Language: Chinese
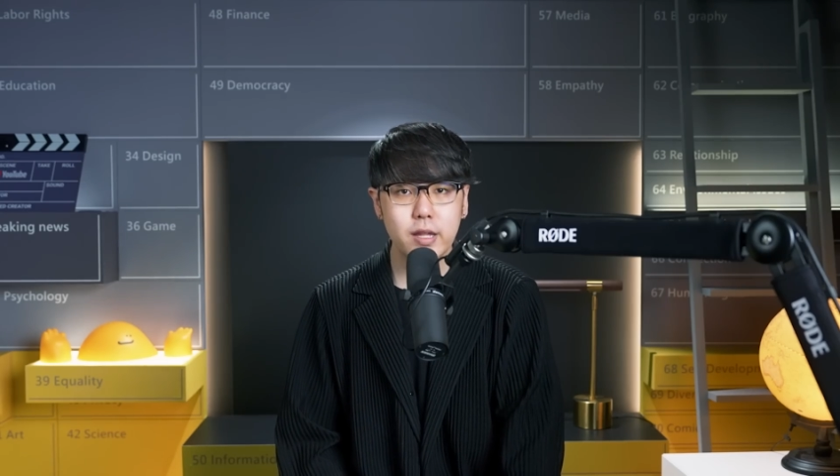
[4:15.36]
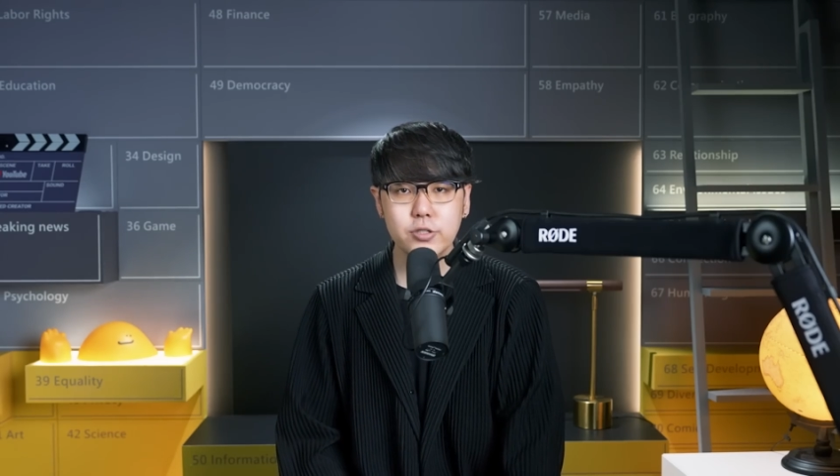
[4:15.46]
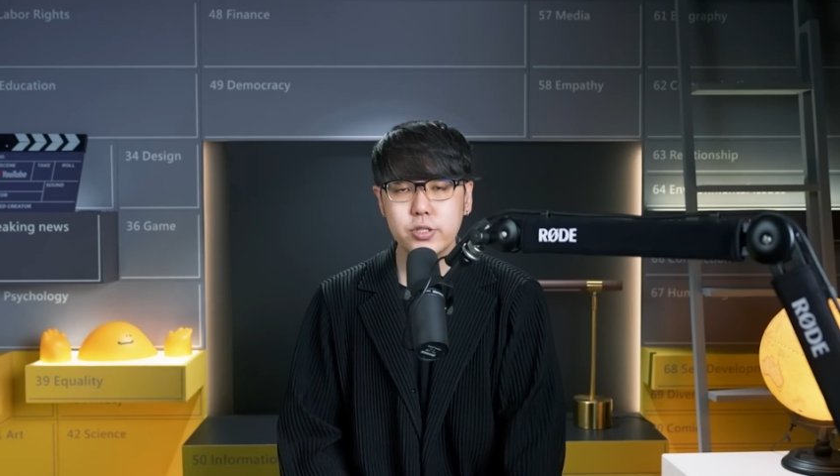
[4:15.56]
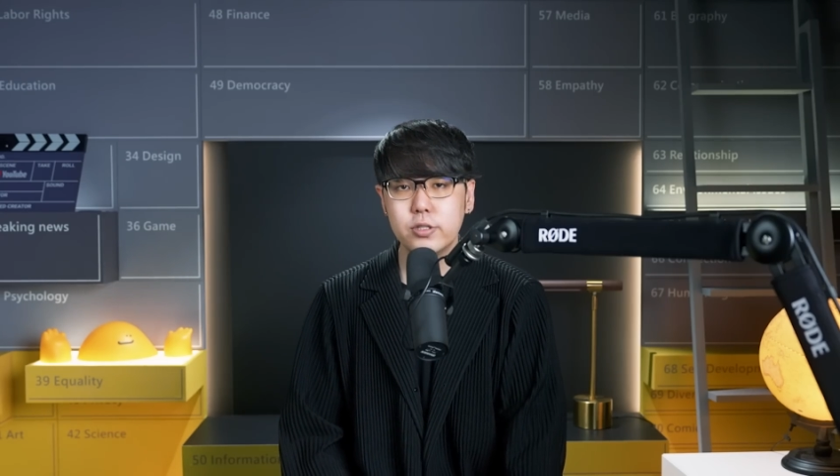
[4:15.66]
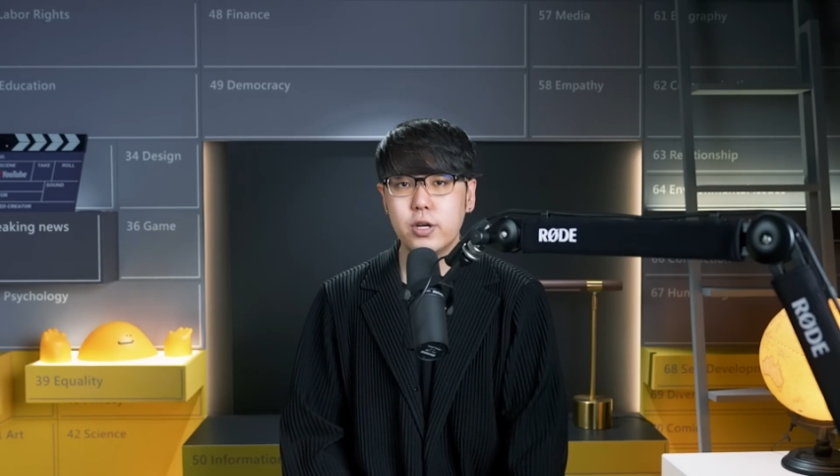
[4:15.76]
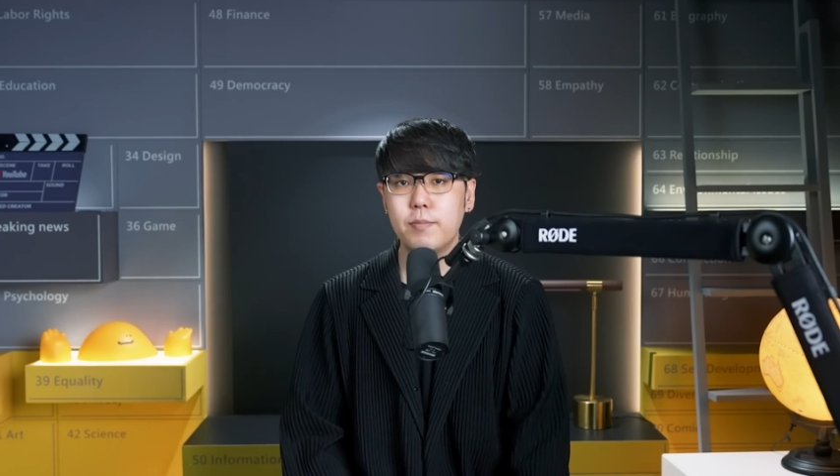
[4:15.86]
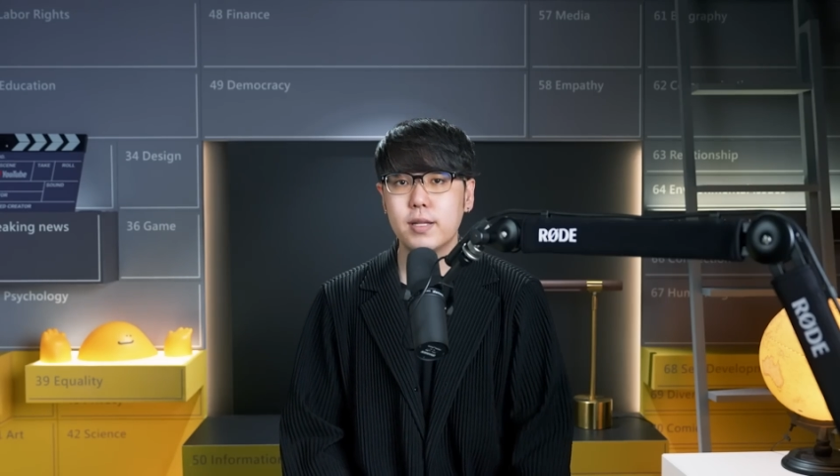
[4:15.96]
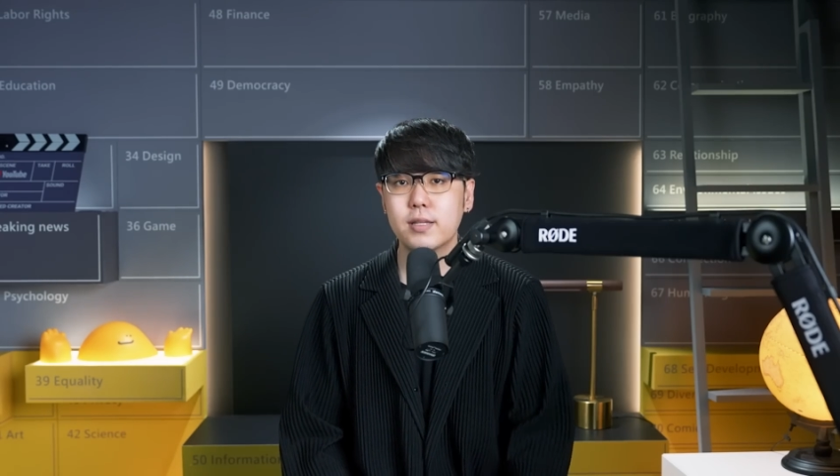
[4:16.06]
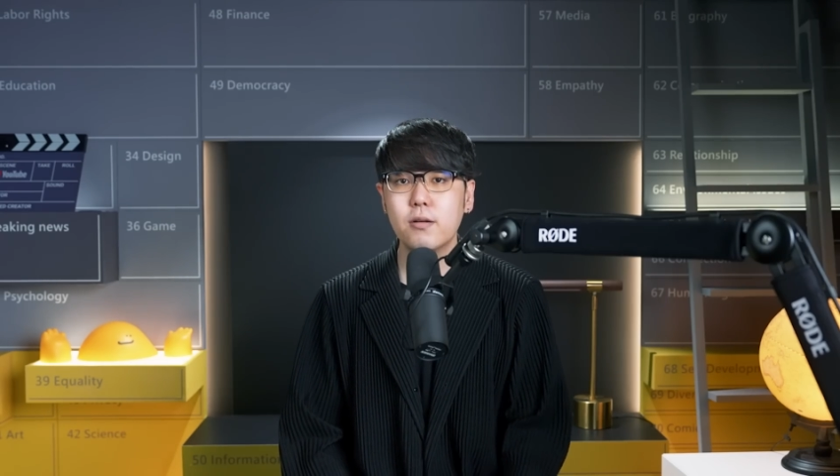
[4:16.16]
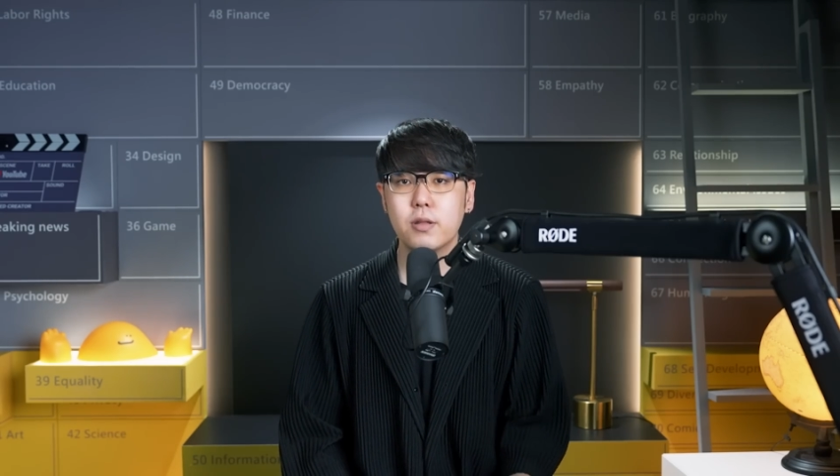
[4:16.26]
当时的人
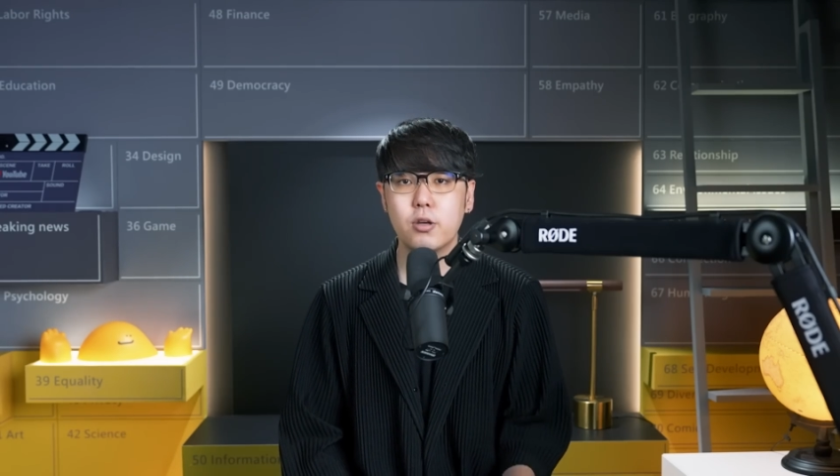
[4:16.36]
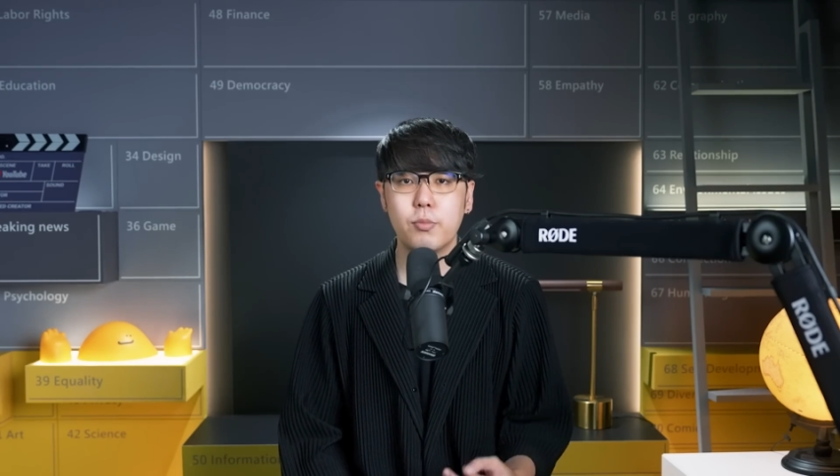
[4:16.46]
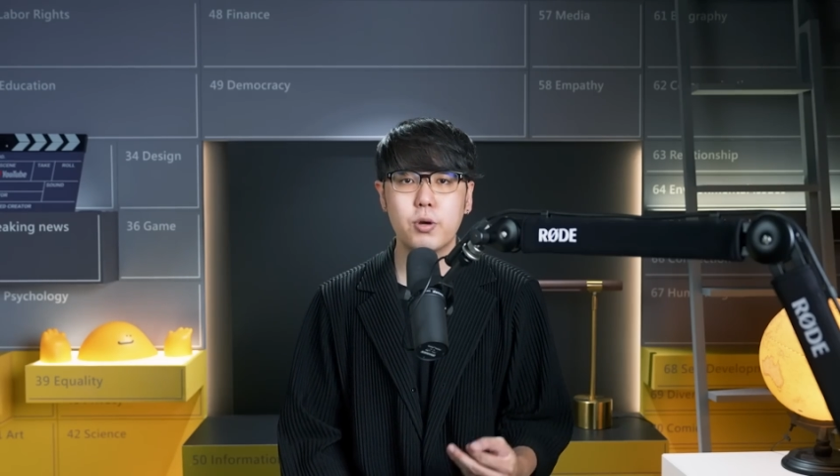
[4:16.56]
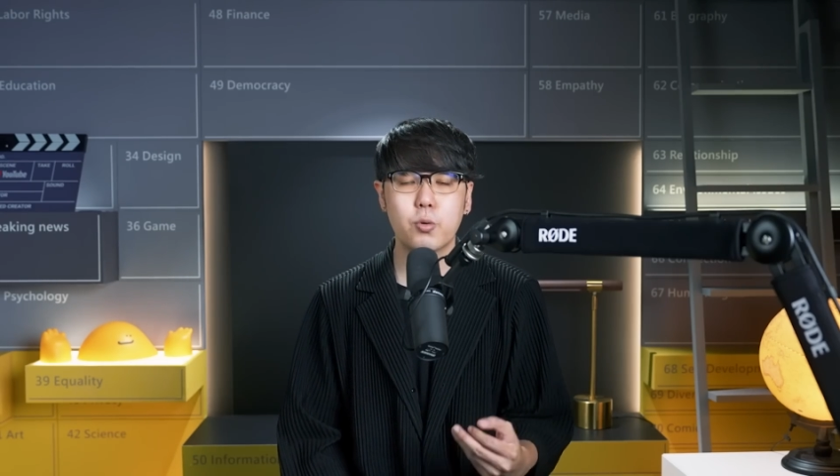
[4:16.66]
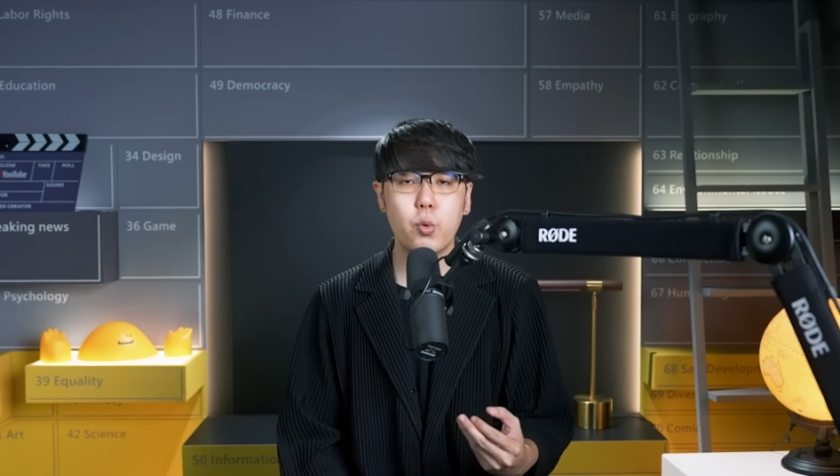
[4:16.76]
们到底有没有